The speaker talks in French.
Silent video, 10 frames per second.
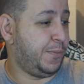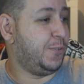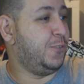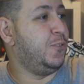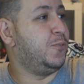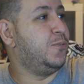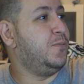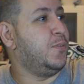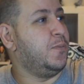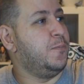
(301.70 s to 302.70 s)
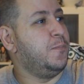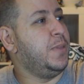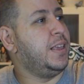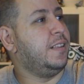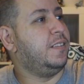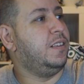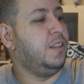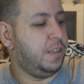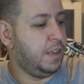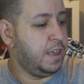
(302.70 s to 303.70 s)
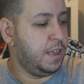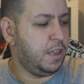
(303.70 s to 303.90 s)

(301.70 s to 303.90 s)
Parce que je le trouve méga stylé.